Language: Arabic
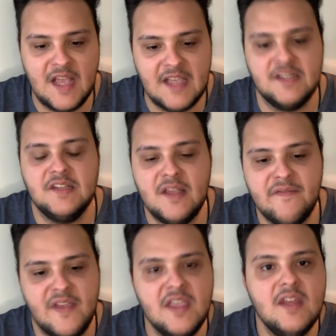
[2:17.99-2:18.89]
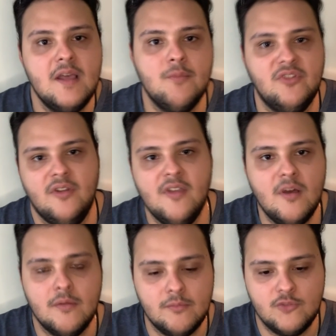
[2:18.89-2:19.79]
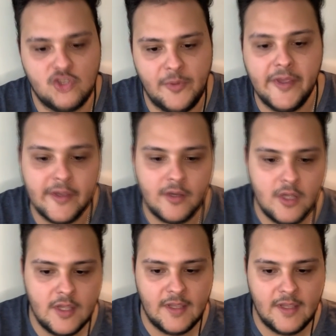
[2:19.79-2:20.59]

حاسسها فقيره بطريقه مش طبيعيه